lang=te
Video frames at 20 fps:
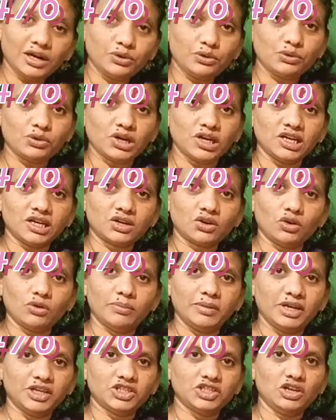ఇలా టూ కలర్
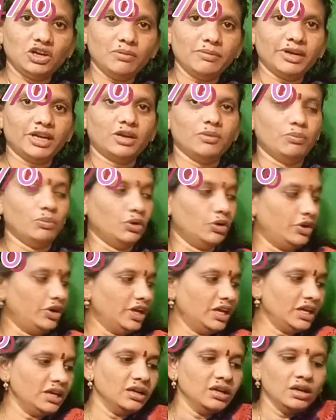కాంబినేషన్లో మనకి
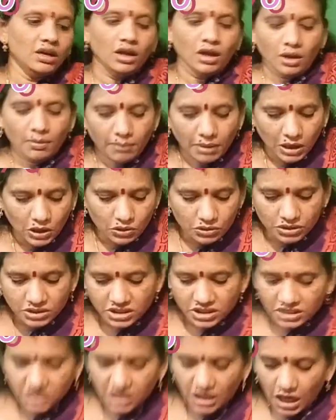బోర్డర్ పళ్ళు
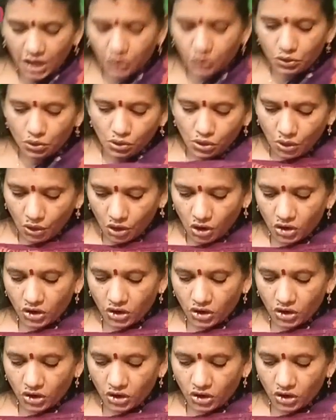వచ్చేసి ఆ టూలో